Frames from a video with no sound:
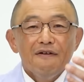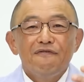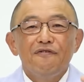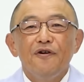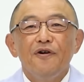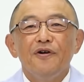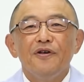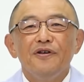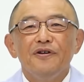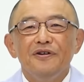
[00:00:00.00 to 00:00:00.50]

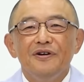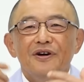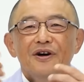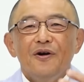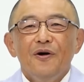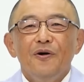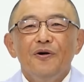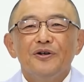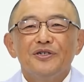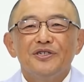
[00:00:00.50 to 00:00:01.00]
そういう
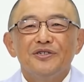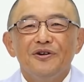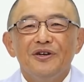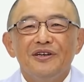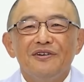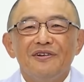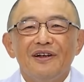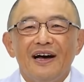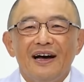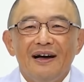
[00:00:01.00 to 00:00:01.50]
報酬を
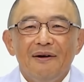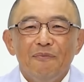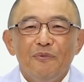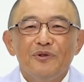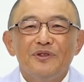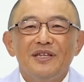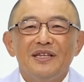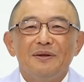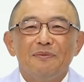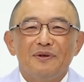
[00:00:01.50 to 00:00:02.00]
いくら
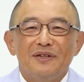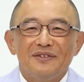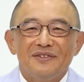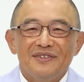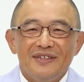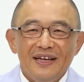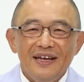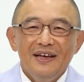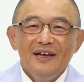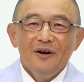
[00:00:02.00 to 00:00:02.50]
持っててもで
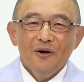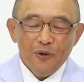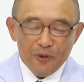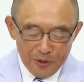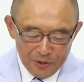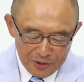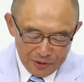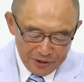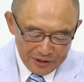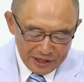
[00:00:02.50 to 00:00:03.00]
すね
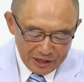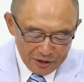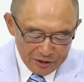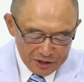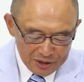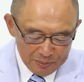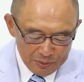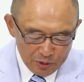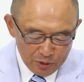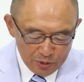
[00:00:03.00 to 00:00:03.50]
本当に楽
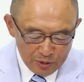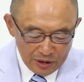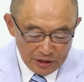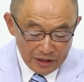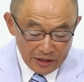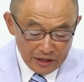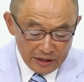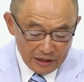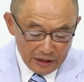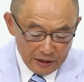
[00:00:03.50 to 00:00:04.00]
しむことは
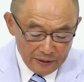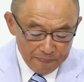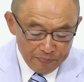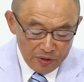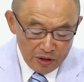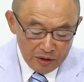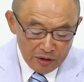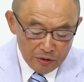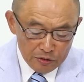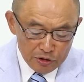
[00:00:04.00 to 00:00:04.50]
できない
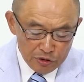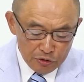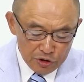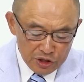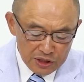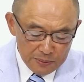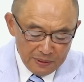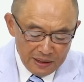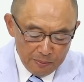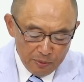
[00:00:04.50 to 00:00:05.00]

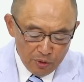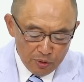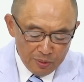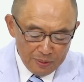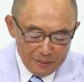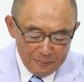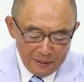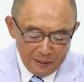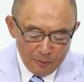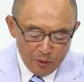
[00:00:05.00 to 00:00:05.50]
内場も踏
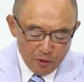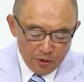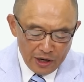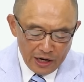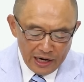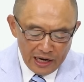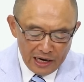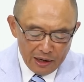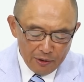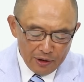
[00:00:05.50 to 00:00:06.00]
み場も
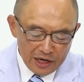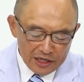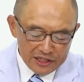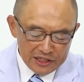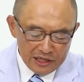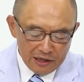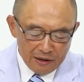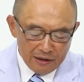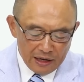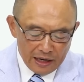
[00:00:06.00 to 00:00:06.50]
彼らを養
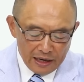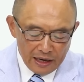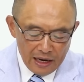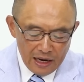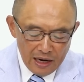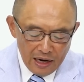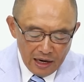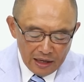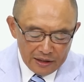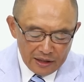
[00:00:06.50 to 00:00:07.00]
わない
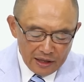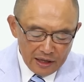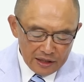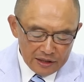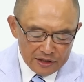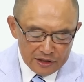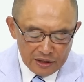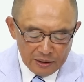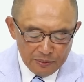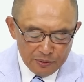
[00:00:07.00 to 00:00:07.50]
新
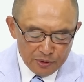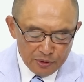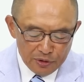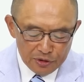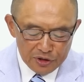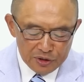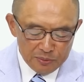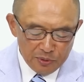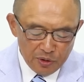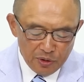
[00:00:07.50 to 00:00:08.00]
しい
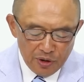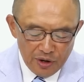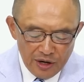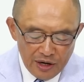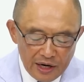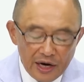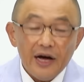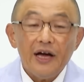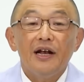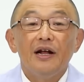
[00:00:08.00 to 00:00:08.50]
ブドウ酒も
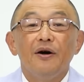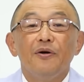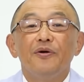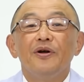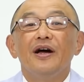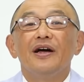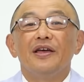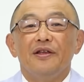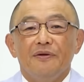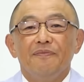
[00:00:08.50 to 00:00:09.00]
彼らを
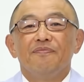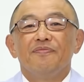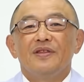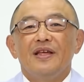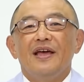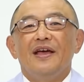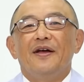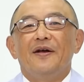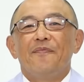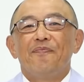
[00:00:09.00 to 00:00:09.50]
裏切る、
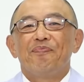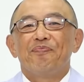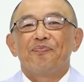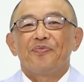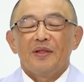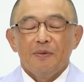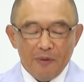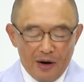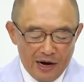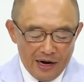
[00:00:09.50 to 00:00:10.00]
ええ、
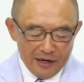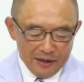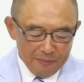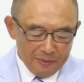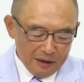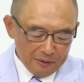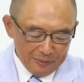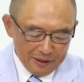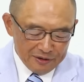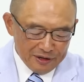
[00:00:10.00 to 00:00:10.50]
まあ
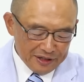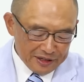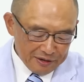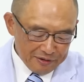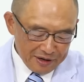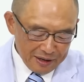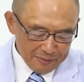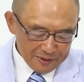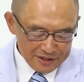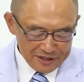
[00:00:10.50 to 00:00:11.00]
今うまくいって
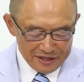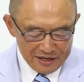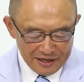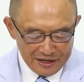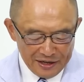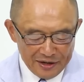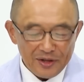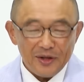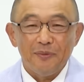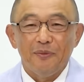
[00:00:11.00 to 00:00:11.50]
るかもしれない
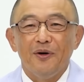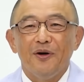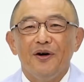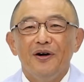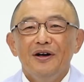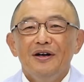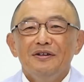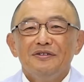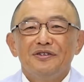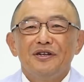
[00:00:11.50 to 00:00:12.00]
けれど
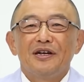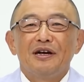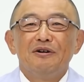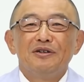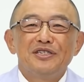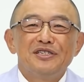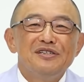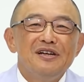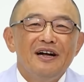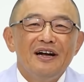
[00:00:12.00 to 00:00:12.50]
もそれが
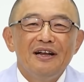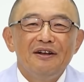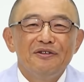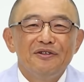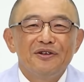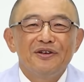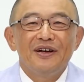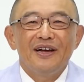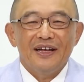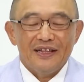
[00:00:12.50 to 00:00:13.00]
失われる
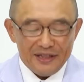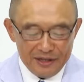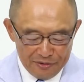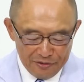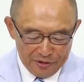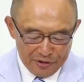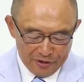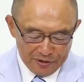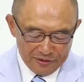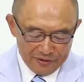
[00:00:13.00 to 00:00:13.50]
時がやって
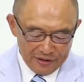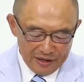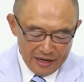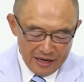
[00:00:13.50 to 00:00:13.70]
くるよ